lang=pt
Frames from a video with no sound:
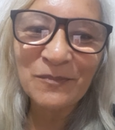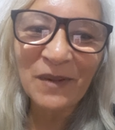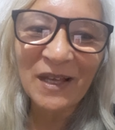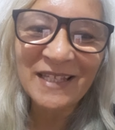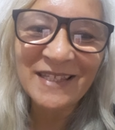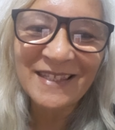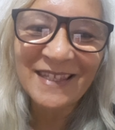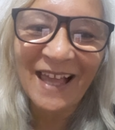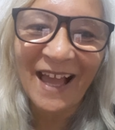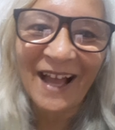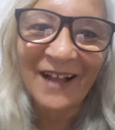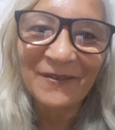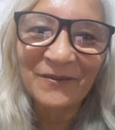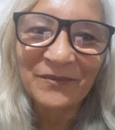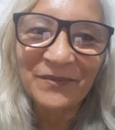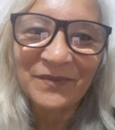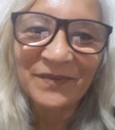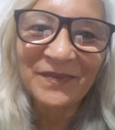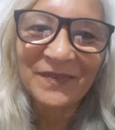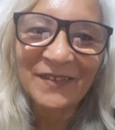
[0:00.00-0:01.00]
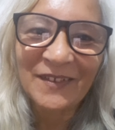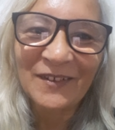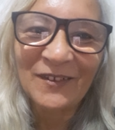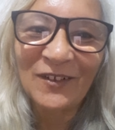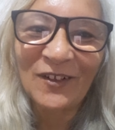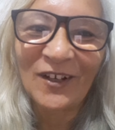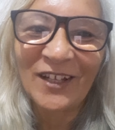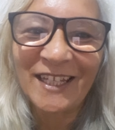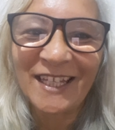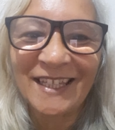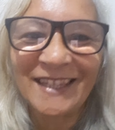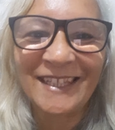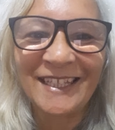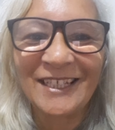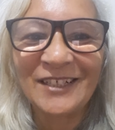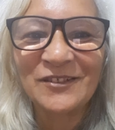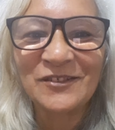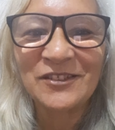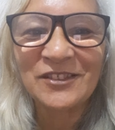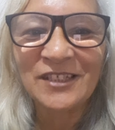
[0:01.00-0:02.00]
passar. Glória a
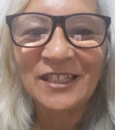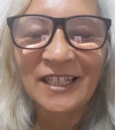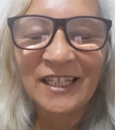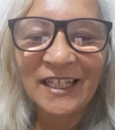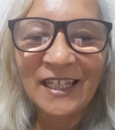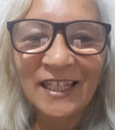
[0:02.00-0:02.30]
Deus.